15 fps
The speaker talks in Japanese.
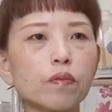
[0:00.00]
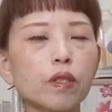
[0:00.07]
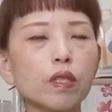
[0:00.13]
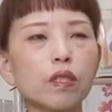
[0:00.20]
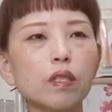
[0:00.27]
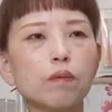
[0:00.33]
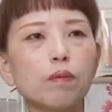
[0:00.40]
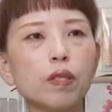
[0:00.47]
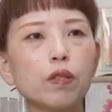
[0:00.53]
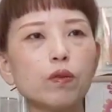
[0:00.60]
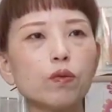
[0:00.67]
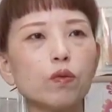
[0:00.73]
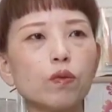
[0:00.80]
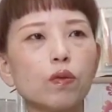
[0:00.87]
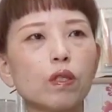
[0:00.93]
なんで今
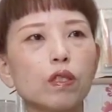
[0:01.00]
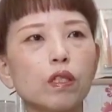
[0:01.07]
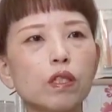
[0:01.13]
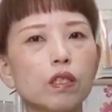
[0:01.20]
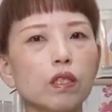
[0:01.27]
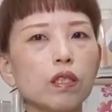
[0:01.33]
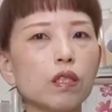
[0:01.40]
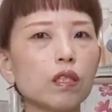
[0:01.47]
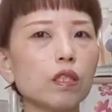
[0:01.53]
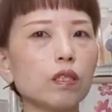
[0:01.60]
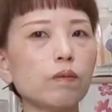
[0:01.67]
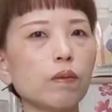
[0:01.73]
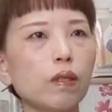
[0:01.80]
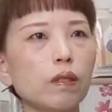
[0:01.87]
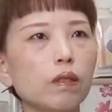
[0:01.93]
のところ私が
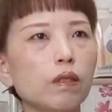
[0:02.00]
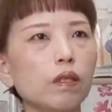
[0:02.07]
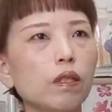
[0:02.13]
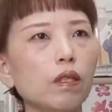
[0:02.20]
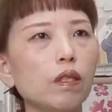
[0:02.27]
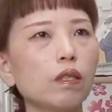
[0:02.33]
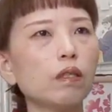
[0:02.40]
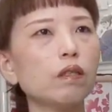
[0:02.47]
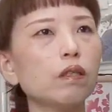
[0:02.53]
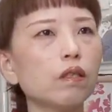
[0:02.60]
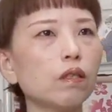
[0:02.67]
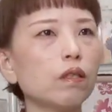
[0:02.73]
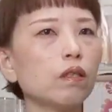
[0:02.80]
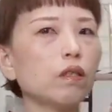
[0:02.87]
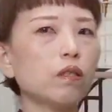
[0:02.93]
一番
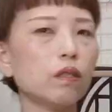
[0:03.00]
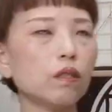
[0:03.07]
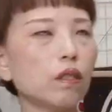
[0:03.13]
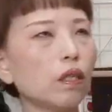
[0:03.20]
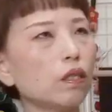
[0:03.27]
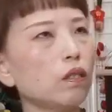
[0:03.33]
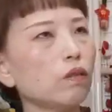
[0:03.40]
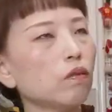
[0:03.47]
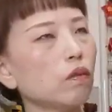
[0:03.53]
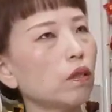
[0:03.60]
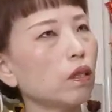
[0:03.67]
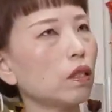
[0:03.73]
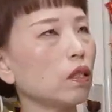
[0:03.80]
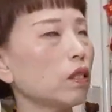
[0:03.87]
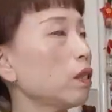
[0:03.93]
涼しなんていうの
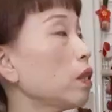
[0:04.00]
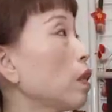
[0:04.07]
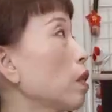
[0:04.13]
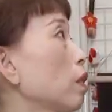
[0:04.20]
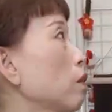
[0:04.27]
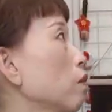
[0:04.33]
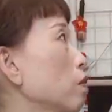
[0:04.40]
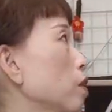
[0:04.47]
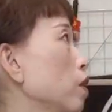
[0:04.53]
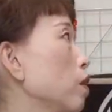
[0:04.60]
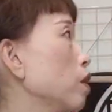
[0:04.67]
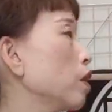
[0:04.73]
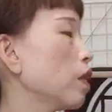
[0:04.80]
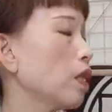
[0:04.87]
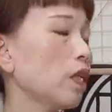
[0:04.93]
かな、長く
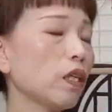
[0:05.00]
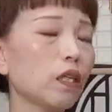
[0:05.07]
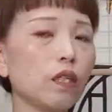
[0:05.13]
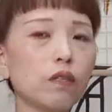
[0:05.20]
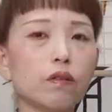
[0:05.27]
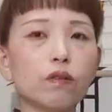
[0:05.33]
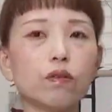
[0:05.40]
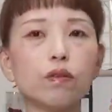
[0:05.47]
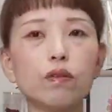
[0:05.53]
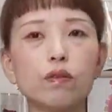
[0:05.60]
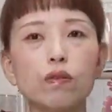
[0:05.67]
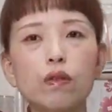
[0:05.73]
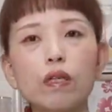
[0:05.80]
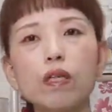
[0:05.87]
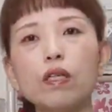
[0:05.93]
着られると
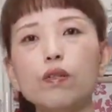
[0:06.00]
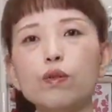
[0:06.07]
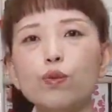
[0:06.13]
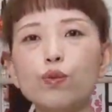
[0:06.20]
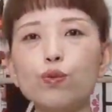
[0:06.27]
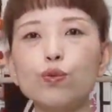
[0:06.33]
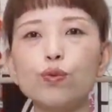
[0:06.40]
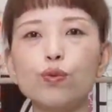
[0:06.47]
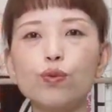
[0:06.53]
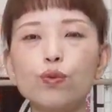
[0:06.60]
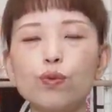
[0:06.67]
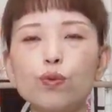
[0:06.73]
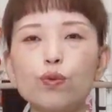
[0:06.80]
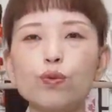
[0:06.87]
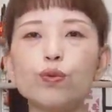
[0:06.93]
言われる
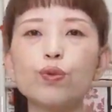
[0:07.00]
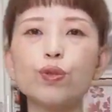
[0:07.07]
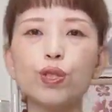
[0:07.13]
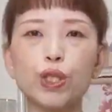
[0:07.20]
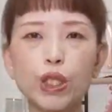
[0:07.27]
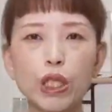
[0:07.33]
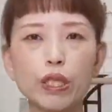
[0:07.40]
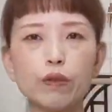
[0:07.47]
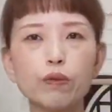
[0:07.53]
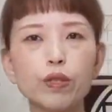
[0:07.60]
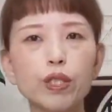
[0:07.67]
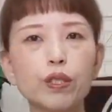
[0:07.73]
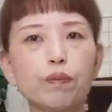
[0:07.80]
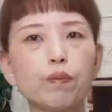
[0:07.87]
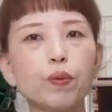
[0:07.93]
ウールの薄手の
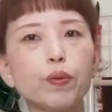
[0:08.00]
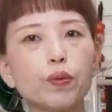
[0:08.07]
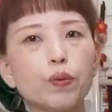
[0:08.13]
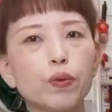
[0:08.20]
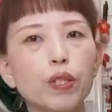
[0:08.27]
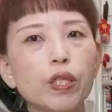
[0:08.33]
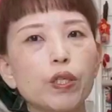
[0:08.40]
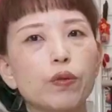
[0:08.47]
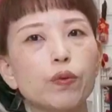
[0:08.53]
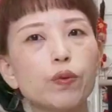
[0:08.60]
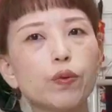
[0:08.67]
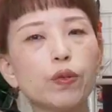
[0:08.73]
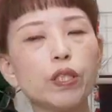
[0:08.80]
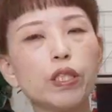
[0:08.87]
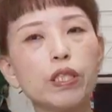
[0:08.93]
着物でよ
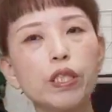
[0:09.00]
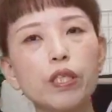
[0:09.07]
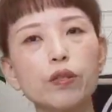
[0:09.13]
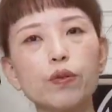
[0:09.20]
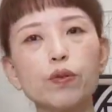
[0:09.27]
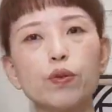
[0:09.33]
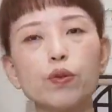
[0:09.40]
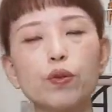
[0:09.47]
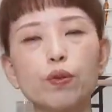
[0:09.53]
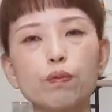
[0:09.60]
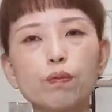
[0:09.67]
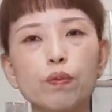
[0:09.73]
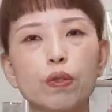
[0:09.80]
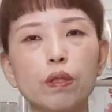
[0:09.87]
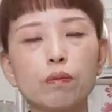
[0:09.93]
く
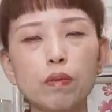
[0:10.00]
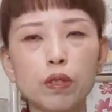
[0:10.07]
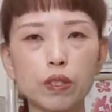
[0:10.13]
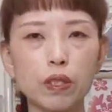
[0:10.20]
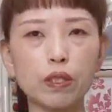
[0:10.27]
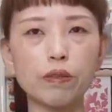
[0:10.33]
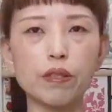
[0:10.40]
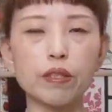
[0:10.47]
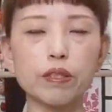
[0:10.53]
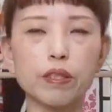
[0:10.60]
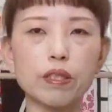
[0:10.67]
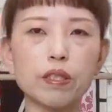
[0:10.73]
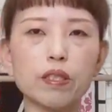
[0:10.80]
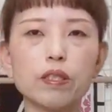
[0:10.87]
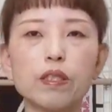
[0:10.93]
リサイクルショップで見つけるやつ
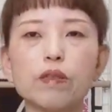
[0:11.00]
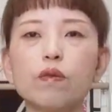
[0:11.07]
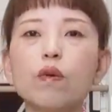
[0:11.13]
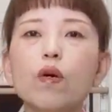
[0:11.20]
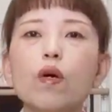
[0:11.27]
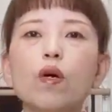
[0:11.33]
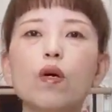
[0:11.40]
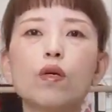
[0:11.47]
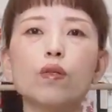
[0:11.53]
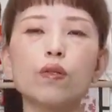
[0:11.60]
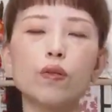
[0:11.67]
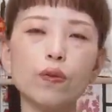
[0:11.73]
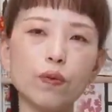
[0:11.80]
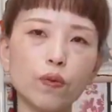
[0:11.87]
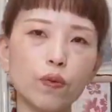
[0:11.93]
なんですけど、
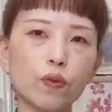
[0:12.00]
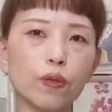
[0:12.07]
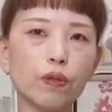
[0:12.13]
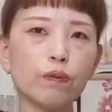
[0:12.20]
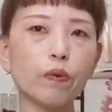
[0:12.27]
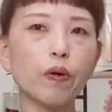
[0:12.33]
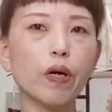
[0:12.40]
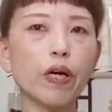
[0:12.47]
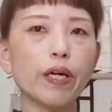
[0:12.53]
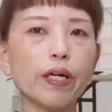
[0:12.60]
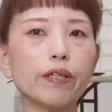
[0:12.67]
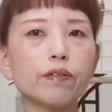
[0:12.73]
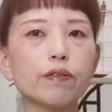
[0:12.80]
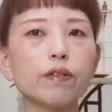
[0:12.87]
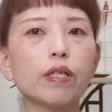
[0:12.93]
その子よりも
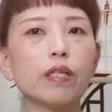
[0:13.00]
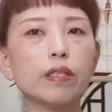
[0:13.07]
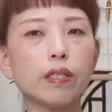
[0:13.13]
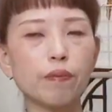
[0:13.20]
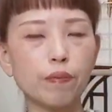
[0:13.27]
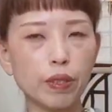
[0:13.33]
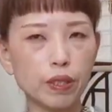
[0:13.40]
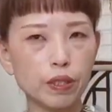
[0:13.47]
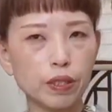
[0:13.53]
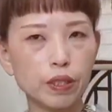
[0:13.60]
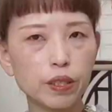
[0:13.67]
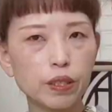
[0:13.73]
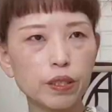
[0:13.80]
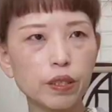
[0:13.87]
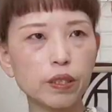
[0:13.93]
早く出せま
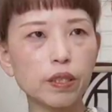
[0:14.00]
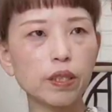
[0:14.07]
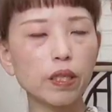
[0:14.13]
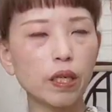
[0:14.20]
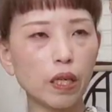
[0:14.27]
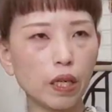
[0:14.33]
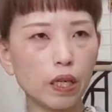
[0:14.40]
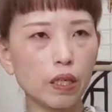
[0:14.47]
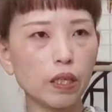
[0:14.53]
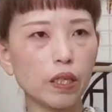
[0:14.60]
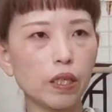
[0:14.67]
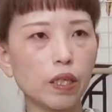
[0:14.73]
す。はい、